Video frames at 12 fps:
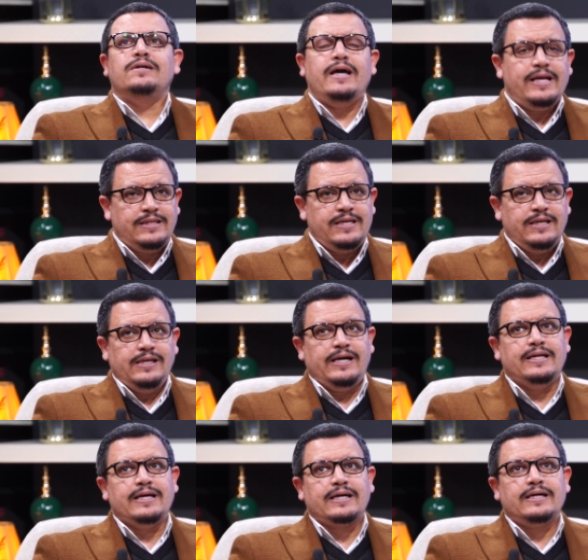هذه
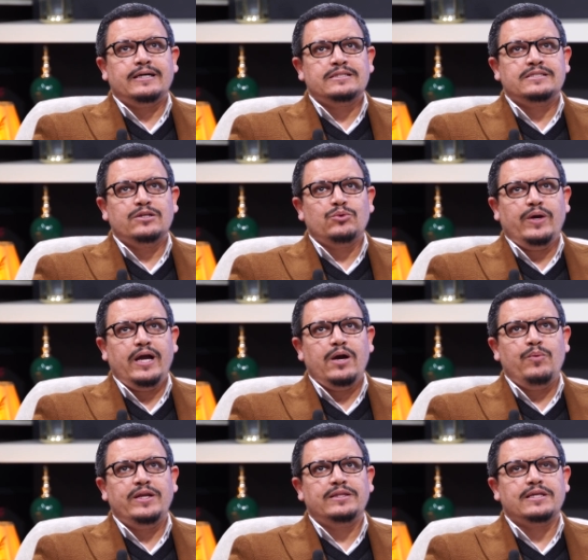الحلقة
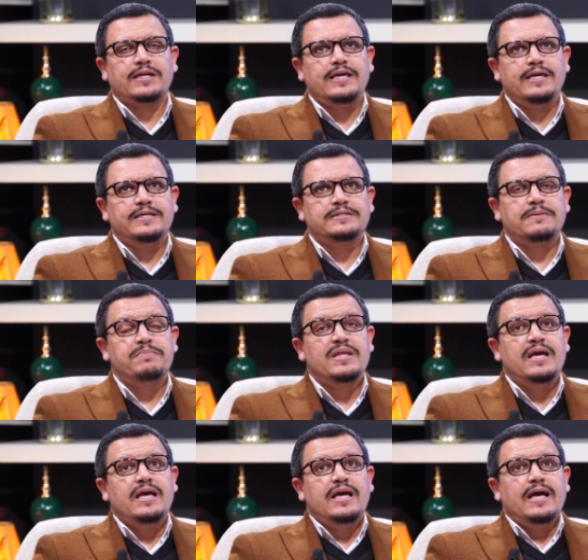ستحاول التركيز
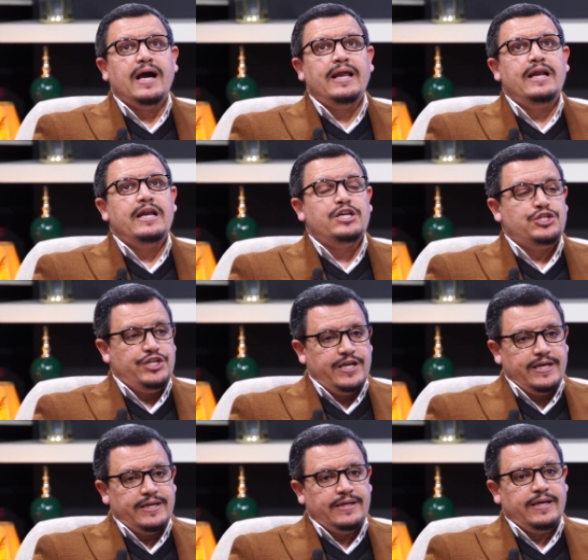على
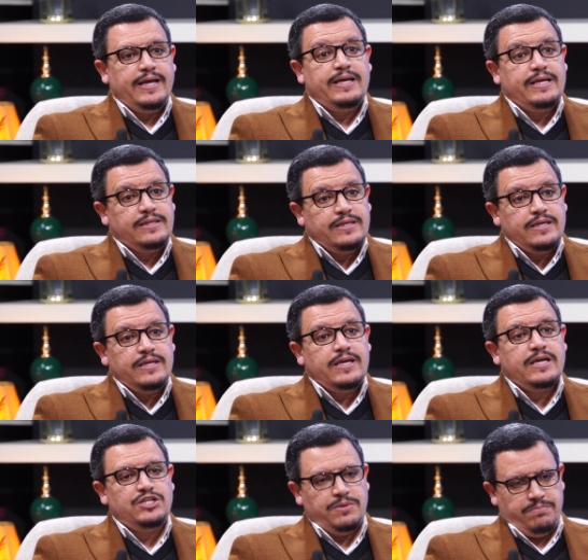الأشياء التي
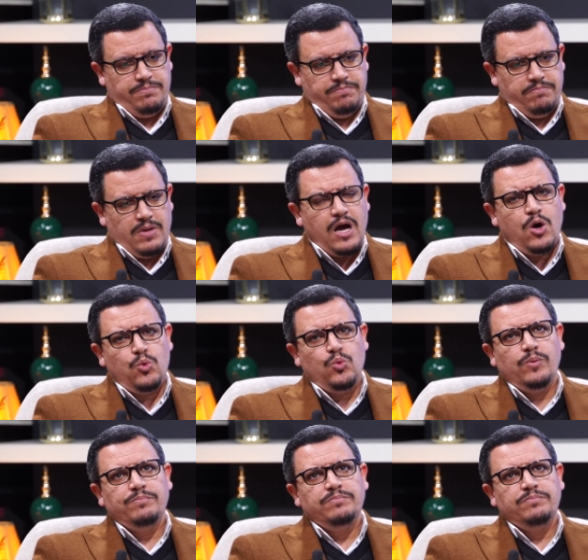يجب أو